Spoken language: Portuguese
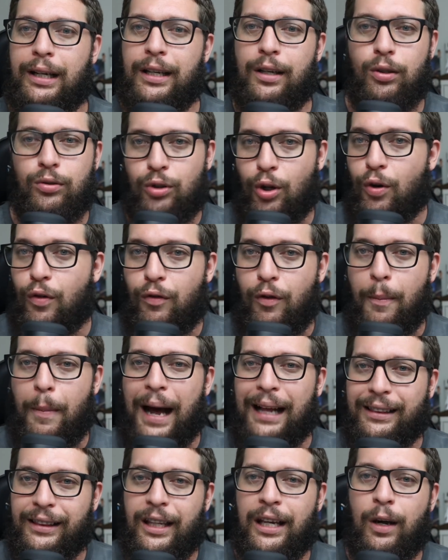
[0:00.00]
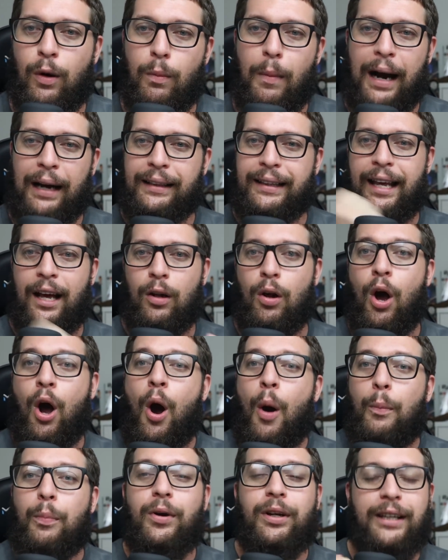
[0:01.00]
ali, eu só não vou bater o martelo
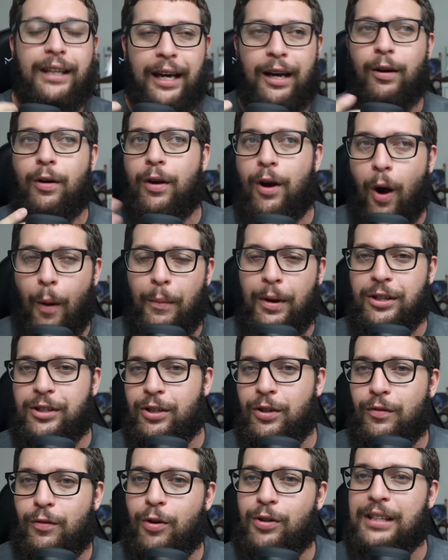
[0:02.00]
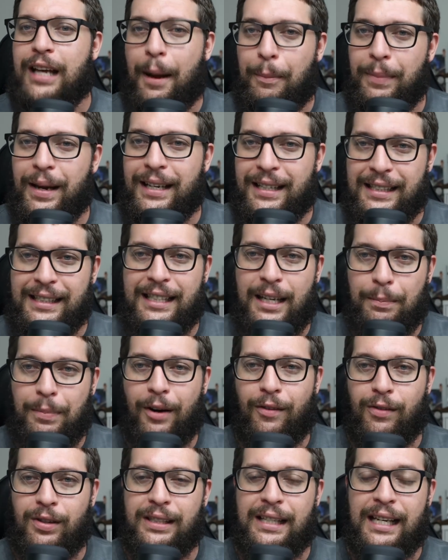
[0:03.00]
porque eu realmente não vou saber dizer
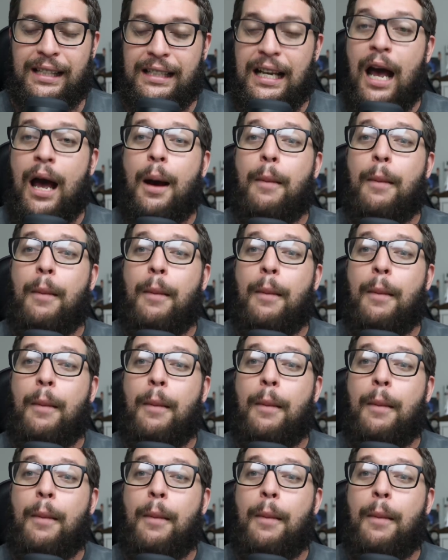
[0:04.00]
para vocês,